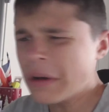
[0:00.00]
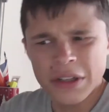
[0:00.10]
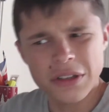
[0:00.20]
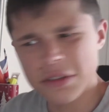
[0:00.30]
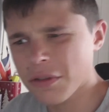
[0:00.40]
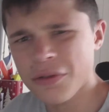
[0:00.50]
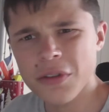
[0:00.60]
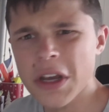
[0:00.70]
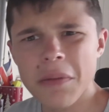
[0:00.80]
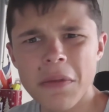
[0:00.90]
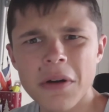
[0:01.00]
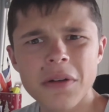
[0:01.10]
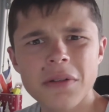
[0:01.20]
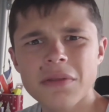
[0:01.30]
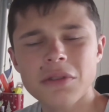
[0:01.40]
euh, ce film
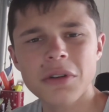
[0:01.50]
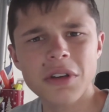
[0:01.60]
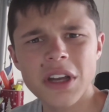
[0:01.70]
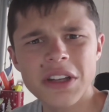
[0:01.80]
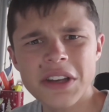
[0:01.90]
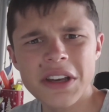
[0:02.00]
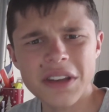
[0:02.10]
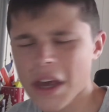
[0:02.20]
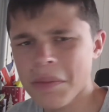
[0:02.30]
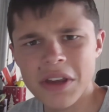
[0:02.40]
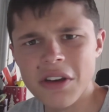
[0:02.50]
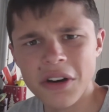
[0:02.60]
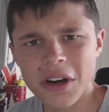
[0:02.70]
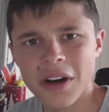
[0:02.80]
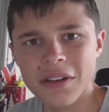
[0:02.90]
euh, de qualité très
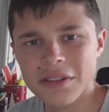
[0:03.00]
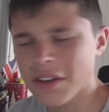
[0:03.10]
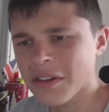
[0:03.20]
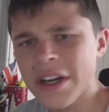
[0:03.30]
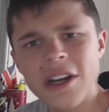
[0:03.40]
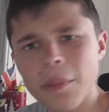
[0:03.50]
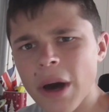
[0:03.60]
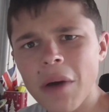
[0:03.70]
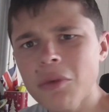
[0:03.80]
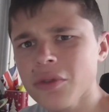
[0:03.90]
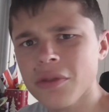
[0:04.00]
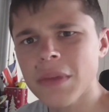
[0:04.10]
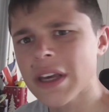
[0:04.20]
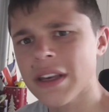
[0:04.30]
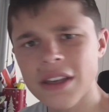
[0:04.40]
médiocre. Désolé la Paramount,
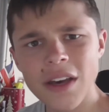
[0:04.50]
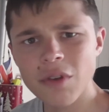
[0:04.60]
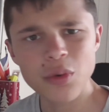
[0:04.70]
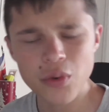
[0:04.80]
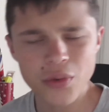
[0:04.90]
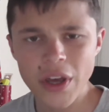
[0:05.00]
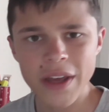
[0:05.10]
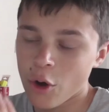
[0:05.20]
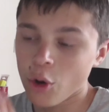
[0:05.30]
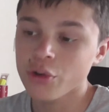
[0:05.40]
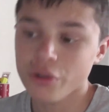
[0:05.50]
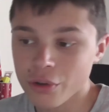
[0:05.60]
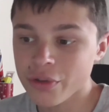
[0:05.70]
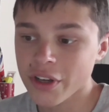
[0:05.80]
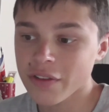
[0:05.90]
mais qu'avez-vous fait On se
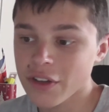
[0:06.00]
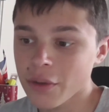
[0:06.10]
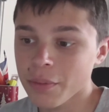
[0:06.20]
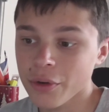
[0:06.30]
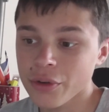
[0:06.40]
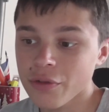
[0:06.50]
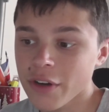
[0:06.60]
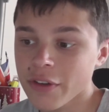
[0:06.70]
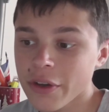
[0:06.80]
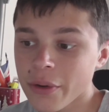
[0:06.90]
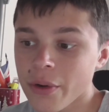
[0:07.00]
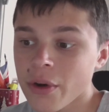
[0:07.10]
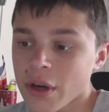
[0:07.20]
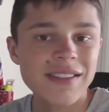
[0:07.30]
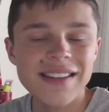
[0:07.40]
retrouve très vite pour une nouvelle
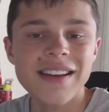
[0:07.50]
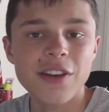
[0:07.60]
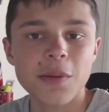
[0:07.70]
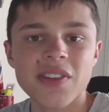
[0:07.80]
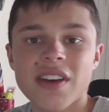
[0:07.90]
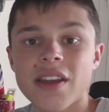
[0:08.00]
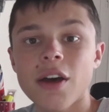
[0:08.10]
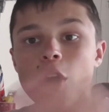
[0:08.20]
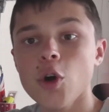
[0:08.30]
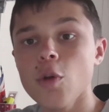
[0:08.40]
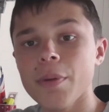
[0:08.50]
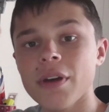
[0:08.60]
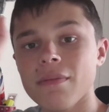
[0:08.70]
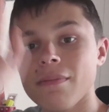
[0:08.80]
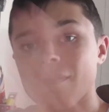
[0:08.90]
vidéo. C'était Esprit Z, coupé.